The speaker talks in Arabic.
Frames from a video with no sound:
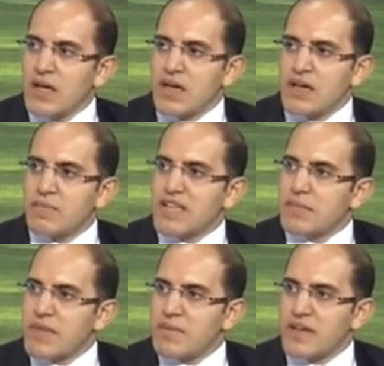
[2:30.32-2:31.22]
آه، بدل
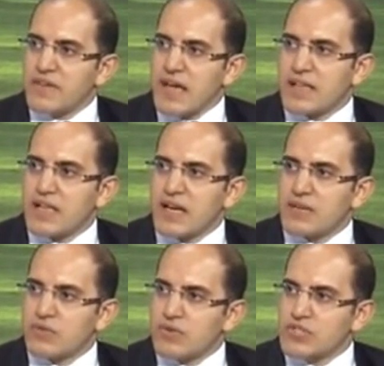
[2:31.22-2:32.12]
ما يبقى في عندك
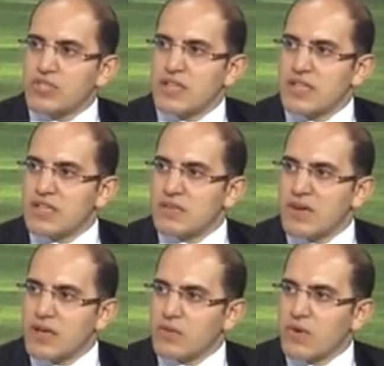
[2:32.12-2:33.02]
ايديولوجية
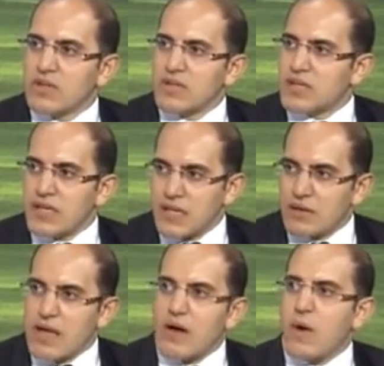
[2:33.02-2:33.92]
الانتماء الوطني
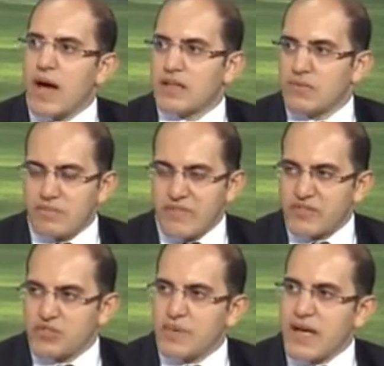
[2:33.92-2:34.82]
الاوحد
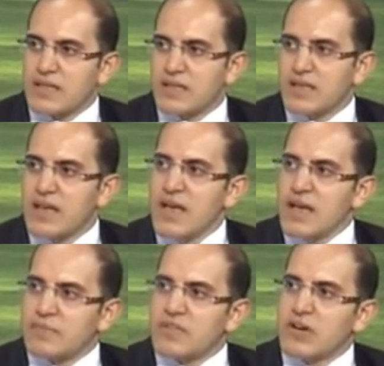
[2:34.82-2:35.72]
فيش بعد كده
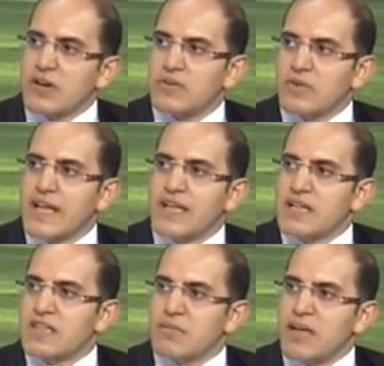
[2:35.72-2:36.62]
ابتدي اغير اقول لا
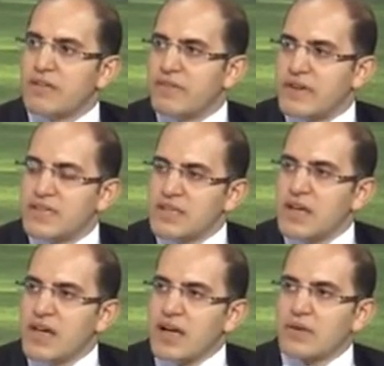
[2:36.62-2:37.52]
الانتماء الفردي
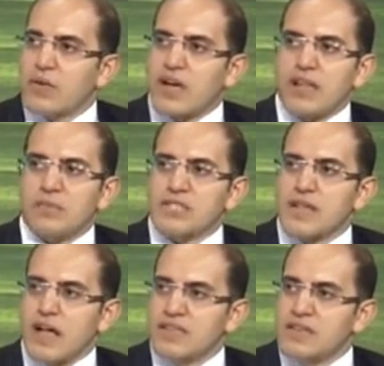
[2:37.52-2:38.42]
ادور على
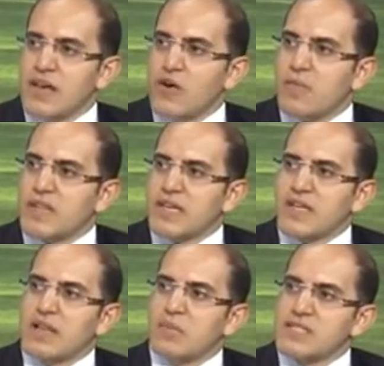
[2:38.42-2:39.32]
مصلحتي ومن
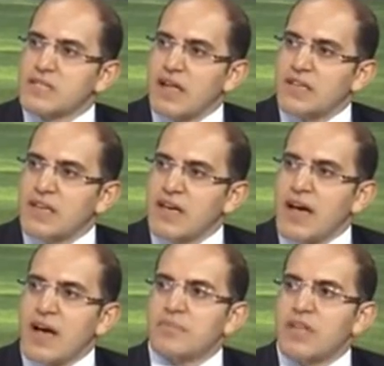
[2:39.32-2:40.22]
خلال مصلحتي
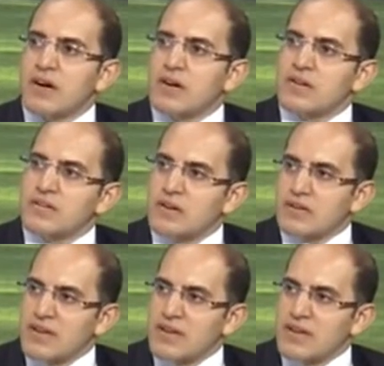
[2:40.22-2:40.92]
ابدأ اغير